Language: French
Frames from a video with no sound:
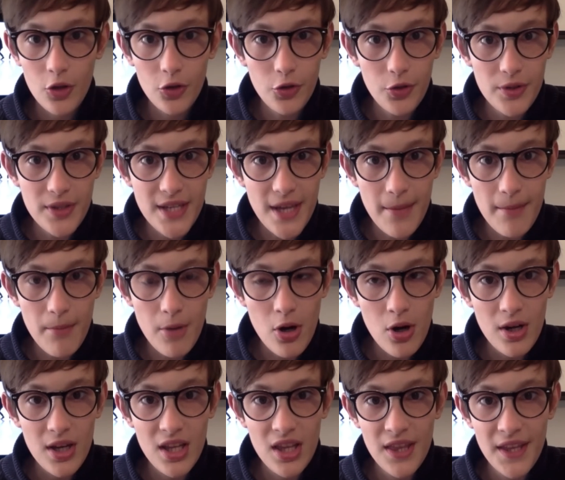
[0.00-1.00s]

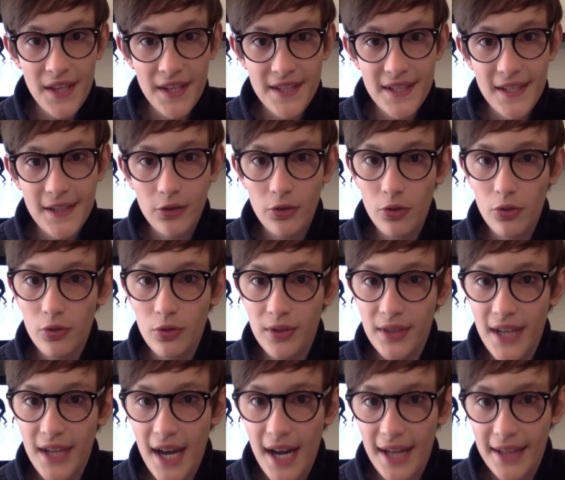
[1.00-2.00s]
Deuxièmement, il n'existe aucune
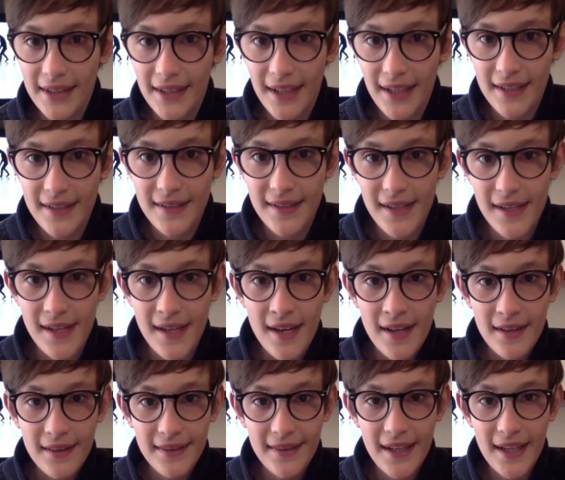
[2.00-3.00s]
caractéristique
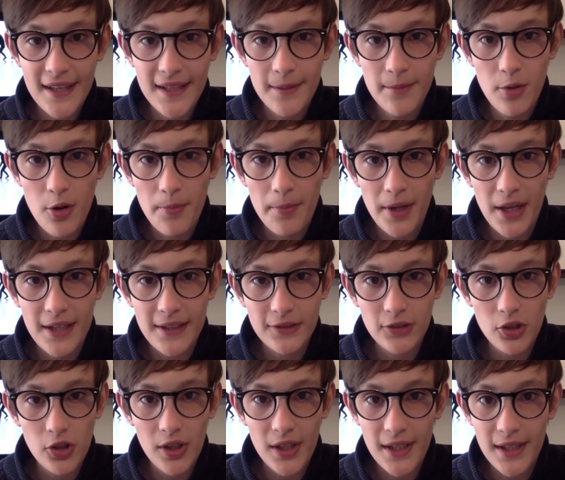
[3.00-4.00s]
d'animaux
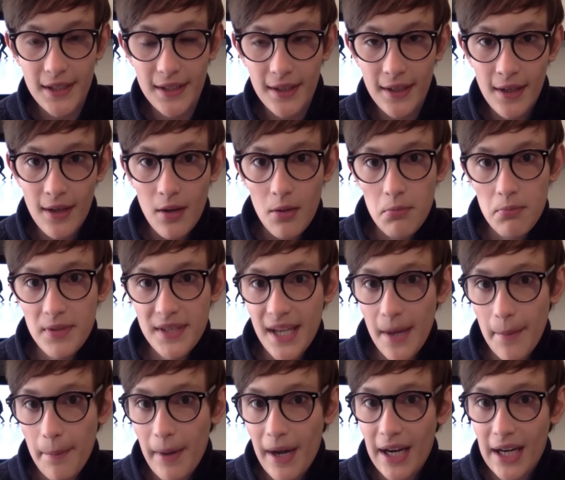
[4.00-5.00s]
préhistoriques,
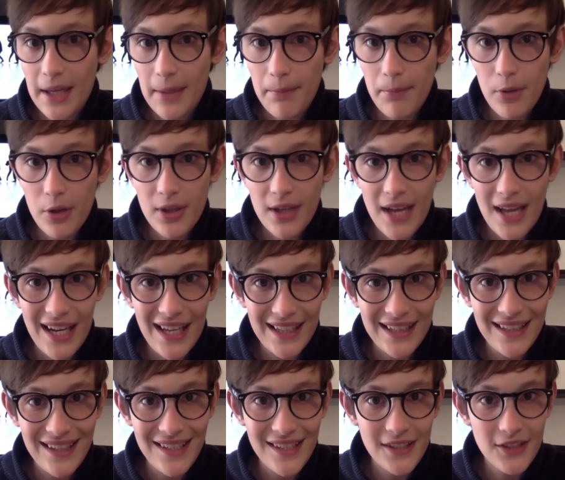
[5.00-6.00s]
mis à part l'époque à
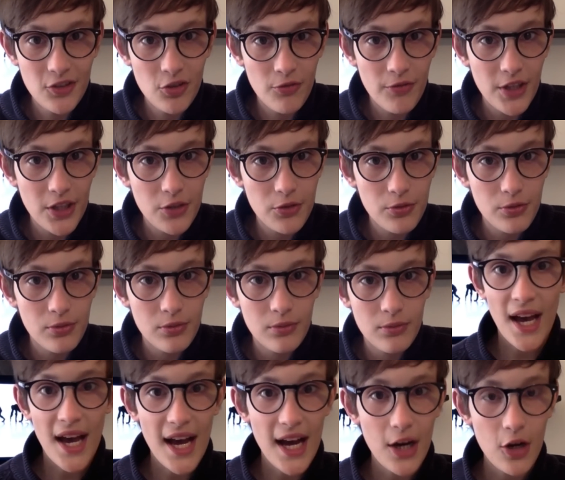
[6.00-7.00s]
laquelle ils ont vécu.
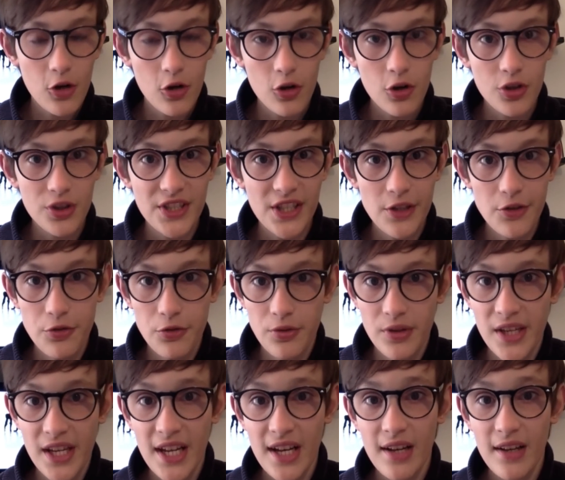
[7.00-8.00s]
Un crocodile du
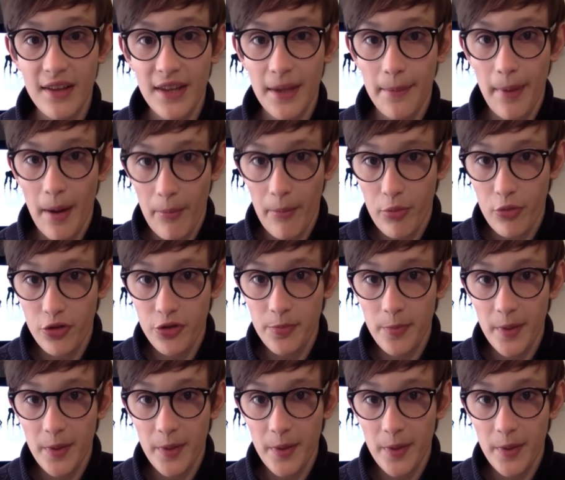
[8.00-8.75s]
Nil n'est pas plus